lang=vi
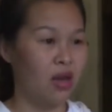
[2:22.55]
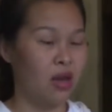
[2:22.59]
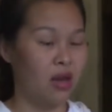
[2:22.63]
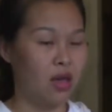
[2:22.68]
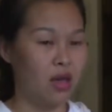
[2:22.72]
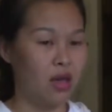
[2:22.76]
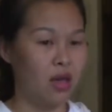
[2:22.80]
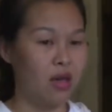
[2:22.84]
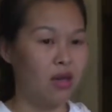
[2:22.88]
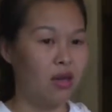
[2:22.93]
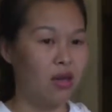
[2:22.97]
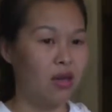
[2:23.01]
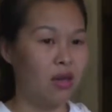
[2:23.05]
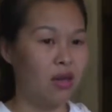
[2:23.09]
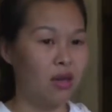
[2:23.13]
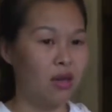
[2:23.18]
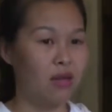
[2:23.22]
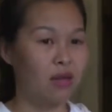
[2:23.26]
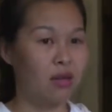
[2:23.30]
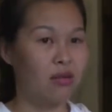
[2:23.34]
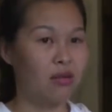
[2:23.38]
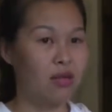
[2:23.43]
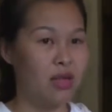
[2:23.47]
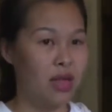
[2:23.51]
để
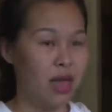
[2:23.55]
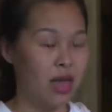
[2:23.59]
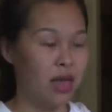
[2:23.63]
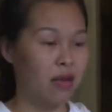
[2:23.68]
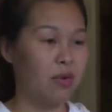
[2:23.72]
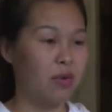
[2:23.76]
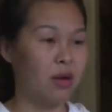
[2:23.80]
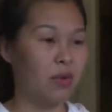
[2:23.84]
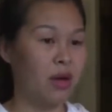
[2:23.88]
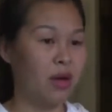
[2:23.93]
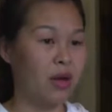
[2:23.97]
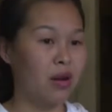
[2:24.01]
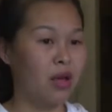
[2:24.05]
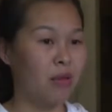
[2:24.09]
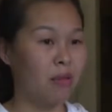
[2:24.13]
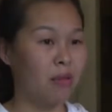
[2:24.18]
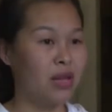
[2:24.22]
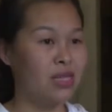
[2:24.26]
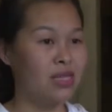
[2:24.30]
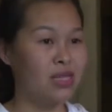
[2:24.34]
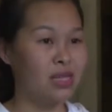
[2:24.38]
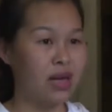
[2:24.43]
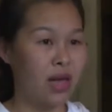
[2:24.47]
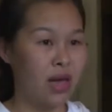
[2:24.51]
thư giãn bằng cách làm
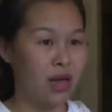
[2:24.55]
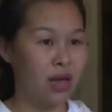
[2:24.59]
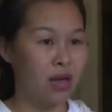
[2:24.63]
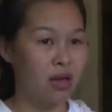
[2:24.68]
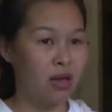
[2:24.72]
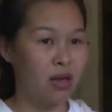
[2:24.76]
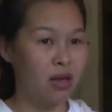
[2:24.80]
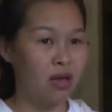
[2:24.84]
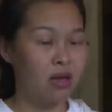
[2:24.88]
massage